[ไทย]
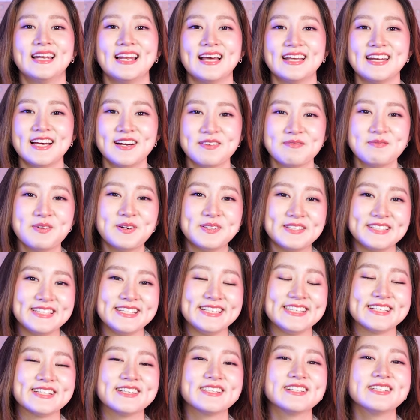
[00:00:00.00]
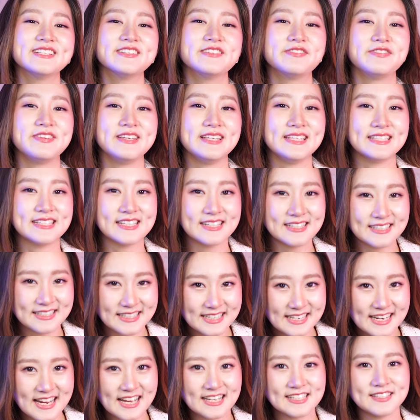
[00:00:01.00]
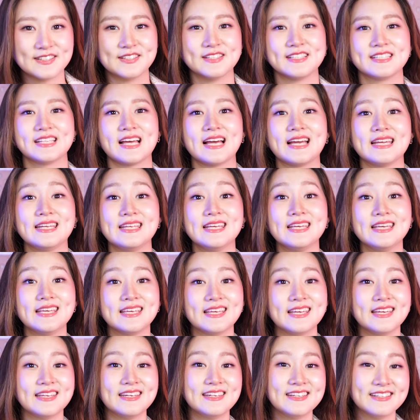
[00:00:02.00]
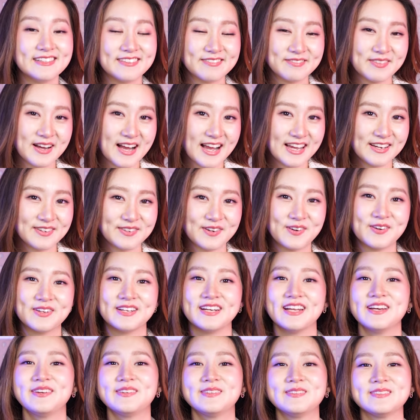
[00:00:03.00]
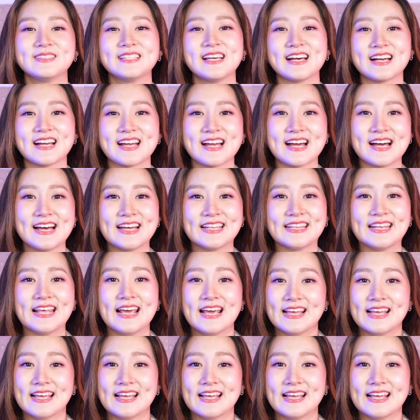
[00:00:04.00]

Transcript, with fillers: และทั้งหมดนี้ก็คือฟีเจอร์ที่น่าสนใจที่อิงกี้ดึงมาให้ทุกคนได้รู้จักกัน